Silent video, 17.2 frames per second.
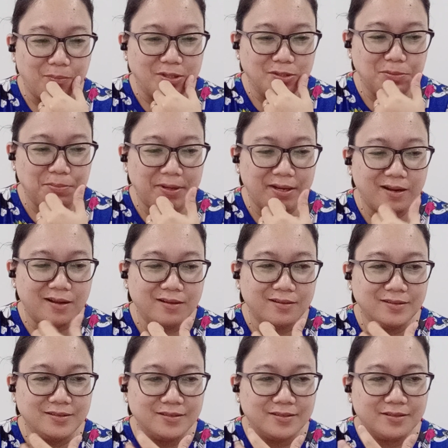So
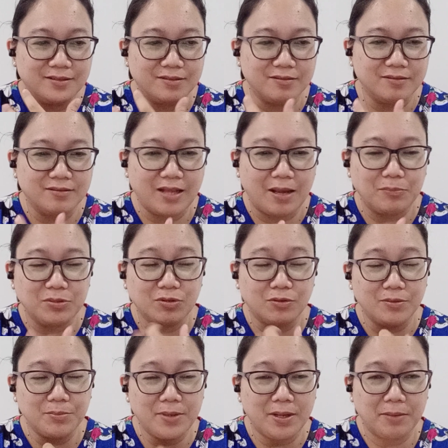parang,
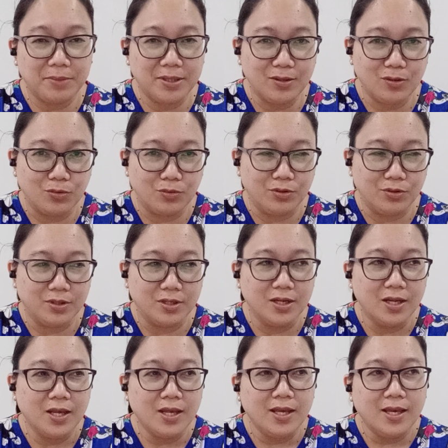na-absorb namin yun.
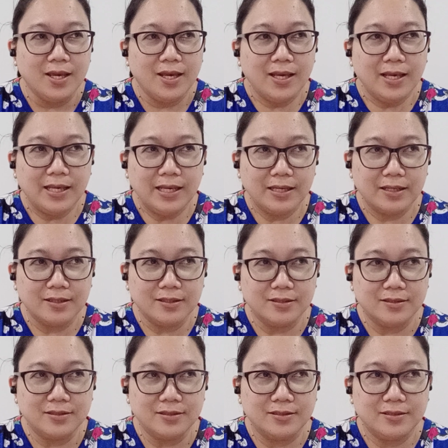
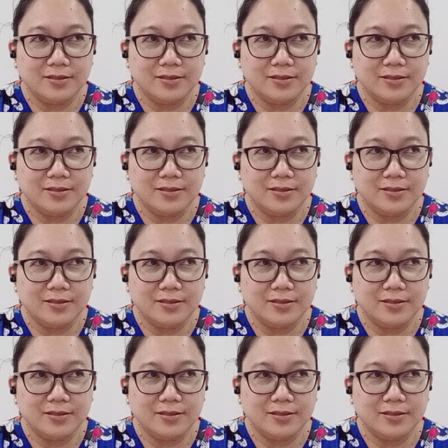And,